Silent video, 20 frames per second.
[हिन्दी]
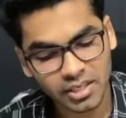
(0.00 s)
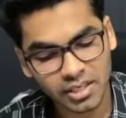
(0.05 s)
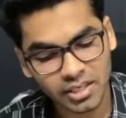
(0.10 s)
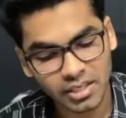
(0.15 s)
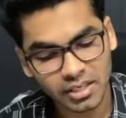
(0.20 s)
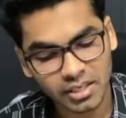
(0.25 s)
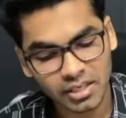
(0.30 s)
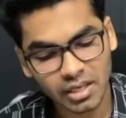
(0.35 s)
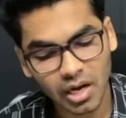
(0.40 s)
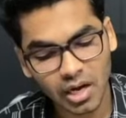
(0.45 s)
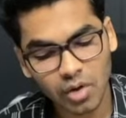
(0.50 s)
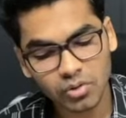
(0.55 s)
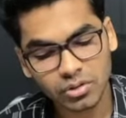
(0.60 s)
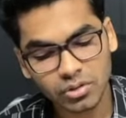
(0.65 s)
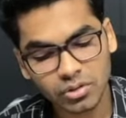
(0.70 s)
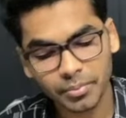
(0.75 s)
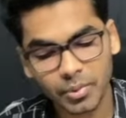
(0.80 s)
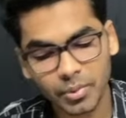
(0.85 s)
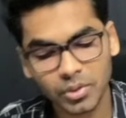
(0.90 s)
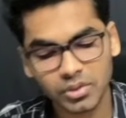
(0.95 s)
हैं डाउस
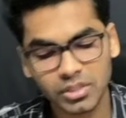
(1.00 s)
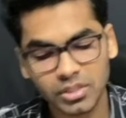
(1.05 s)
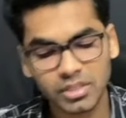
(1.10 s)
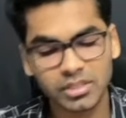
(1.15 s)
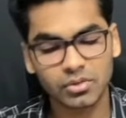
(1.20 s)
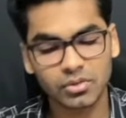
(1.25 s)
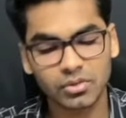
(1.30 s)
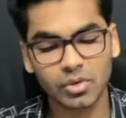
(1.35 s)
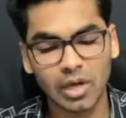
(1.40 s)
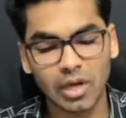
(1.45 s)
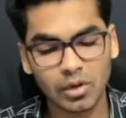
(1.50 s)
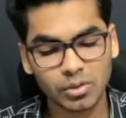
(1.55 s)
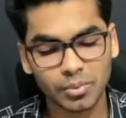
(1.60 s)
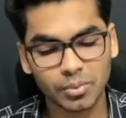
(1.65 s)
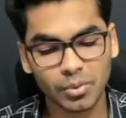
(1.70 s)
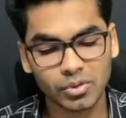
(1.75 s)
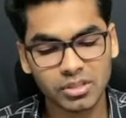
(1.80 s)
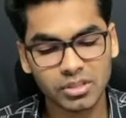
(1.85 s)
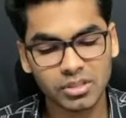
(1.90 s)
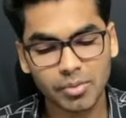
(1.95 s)
प्रोसेस तो डाउस
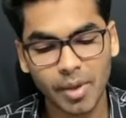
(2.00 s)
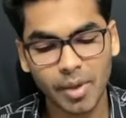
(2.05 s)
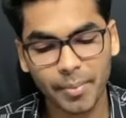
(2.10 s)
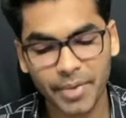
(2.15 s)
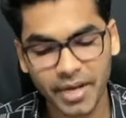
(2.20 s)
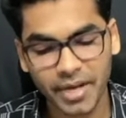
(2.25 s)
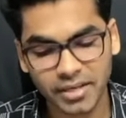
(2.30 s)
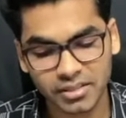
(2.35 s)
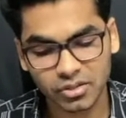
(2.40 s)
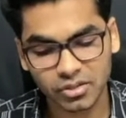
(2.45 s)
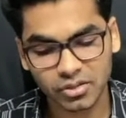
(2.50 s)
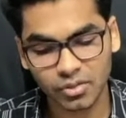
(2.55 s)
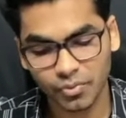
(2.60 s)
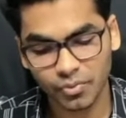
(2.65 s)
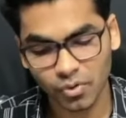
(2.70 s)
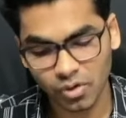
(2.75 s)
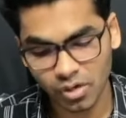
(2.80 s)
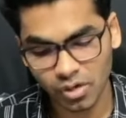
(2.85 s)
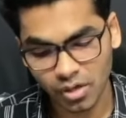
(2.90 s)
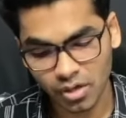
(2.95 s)
प्रोसेस भी आप क्या कर सकते हो
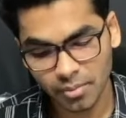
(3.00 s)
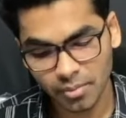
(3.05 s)
फिनॉल